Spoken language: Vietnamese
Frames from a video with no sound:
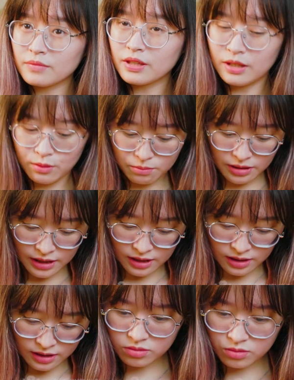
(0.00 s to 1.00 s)
thì hôm
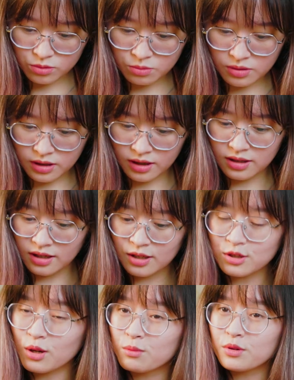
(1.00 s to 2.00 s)
nay nói chung là gần
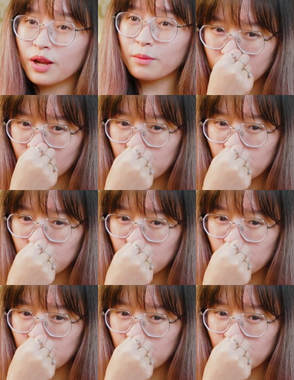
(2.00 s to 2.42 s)
gần tròn một năm